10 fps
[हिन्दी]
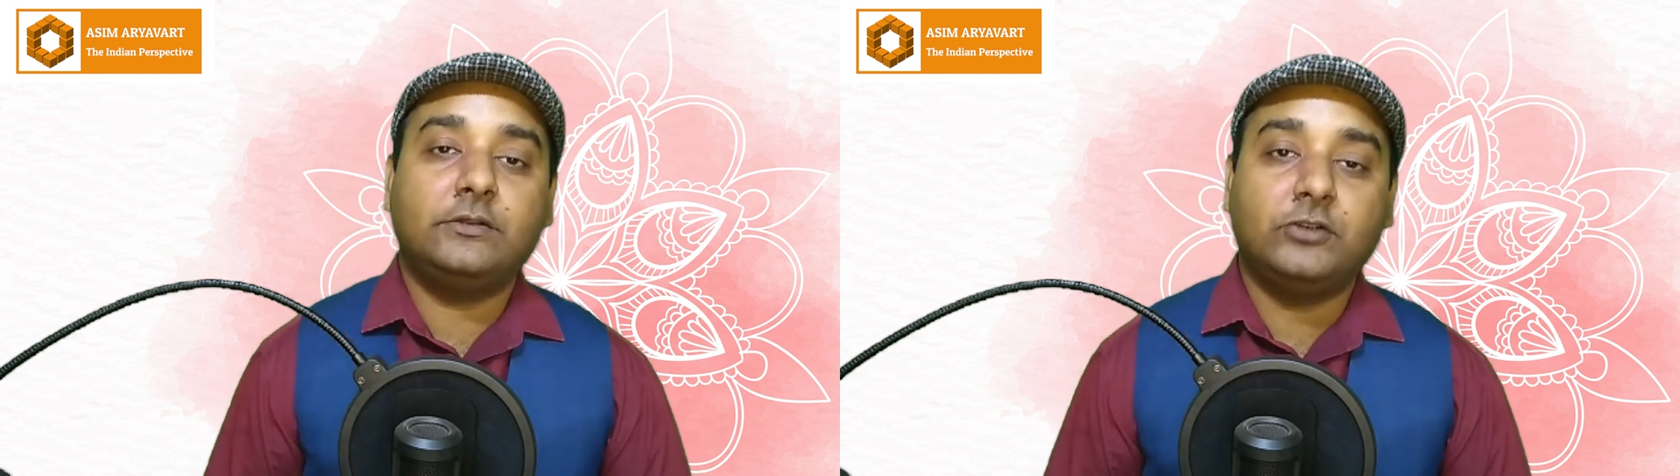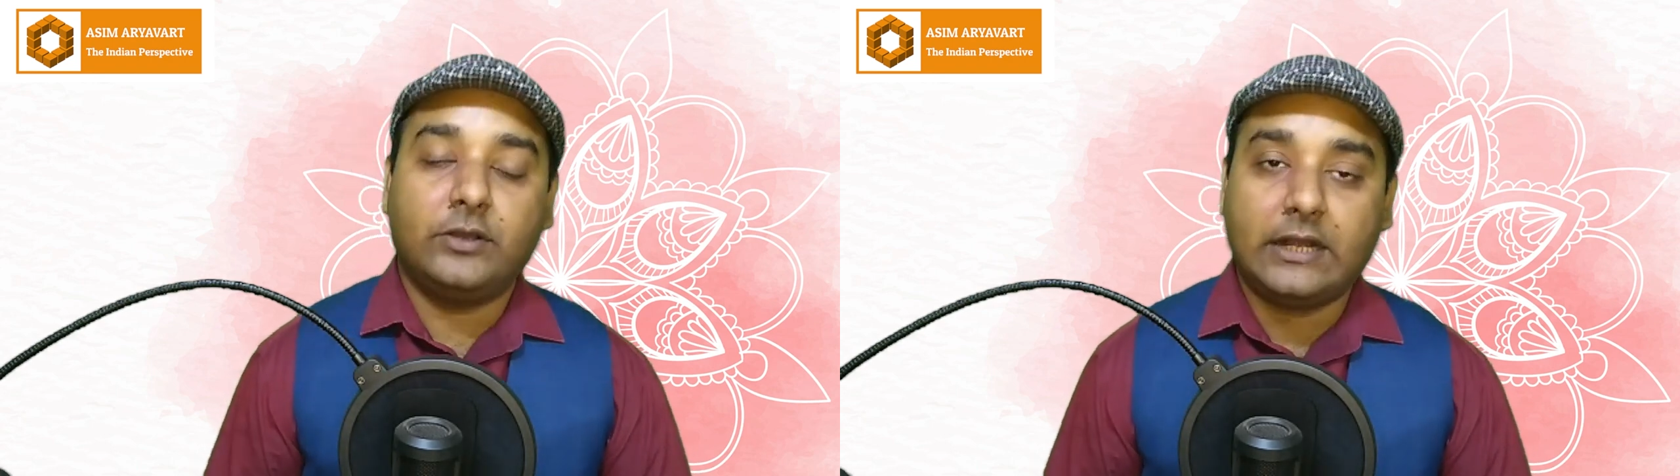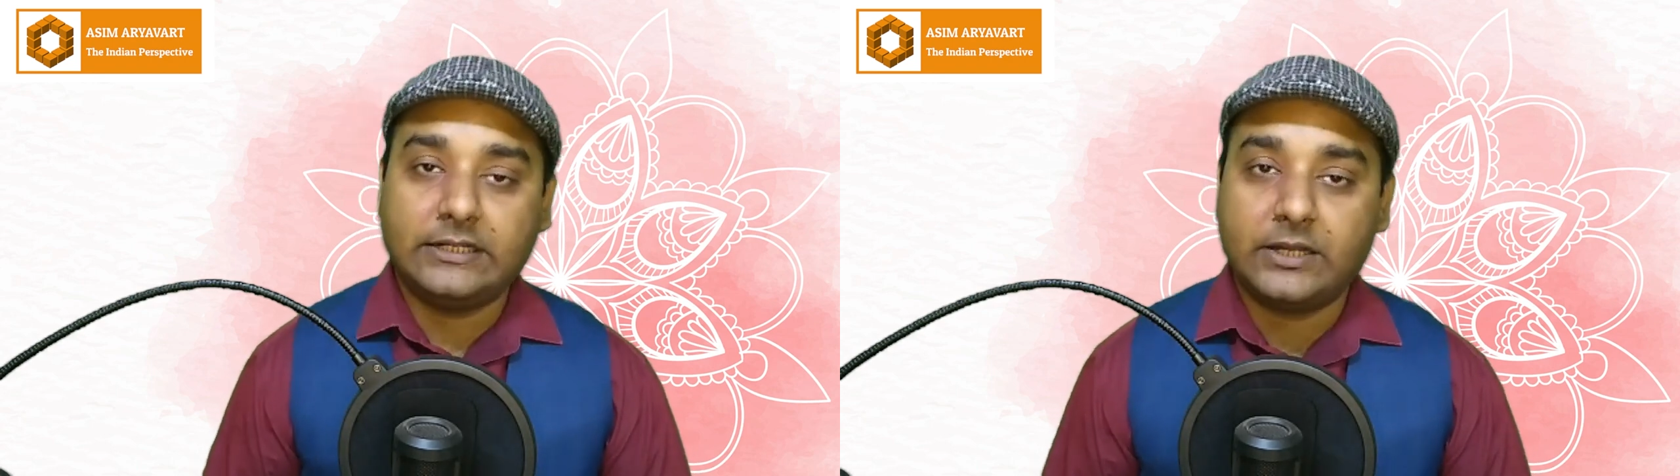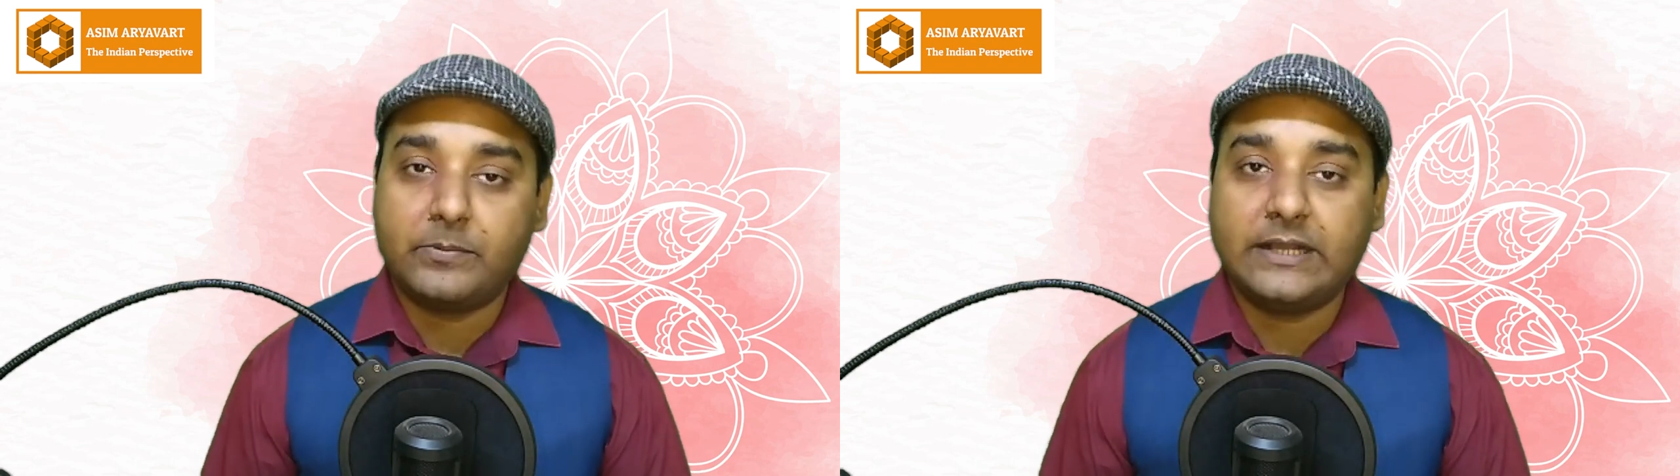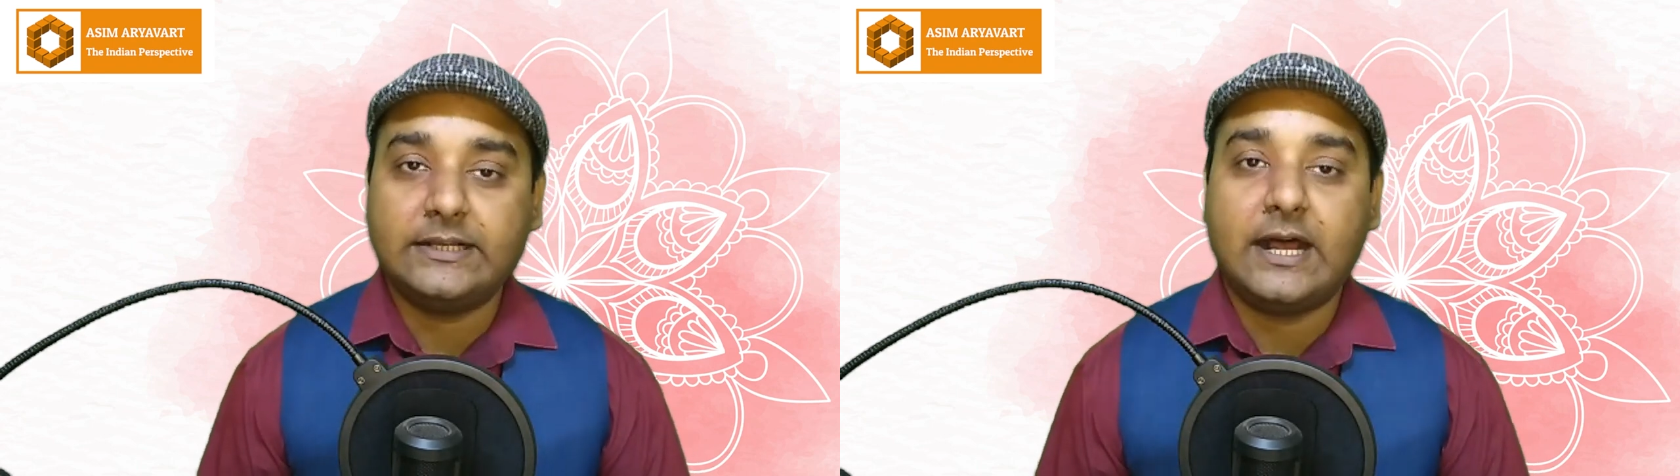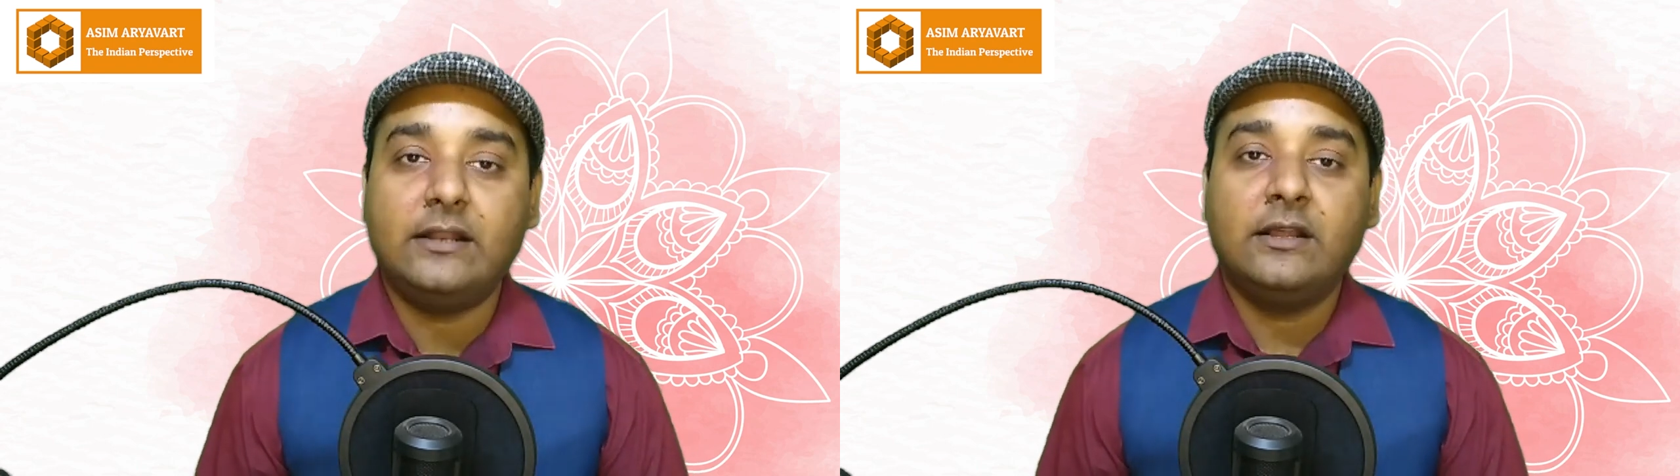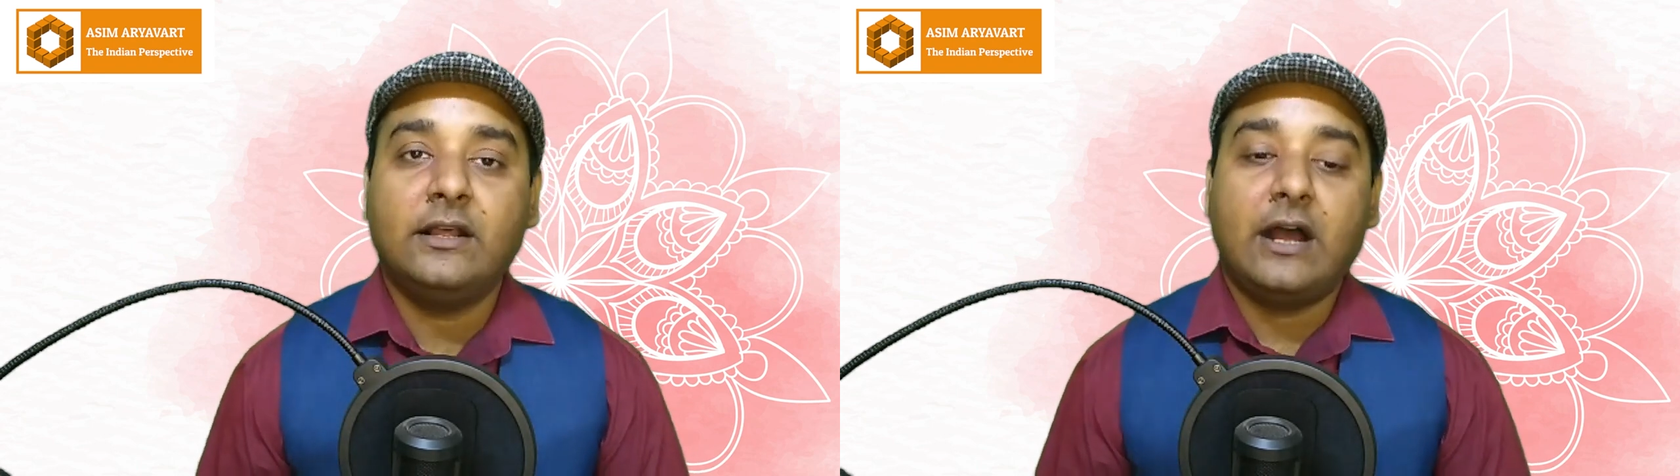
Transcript: जो अजरबैजान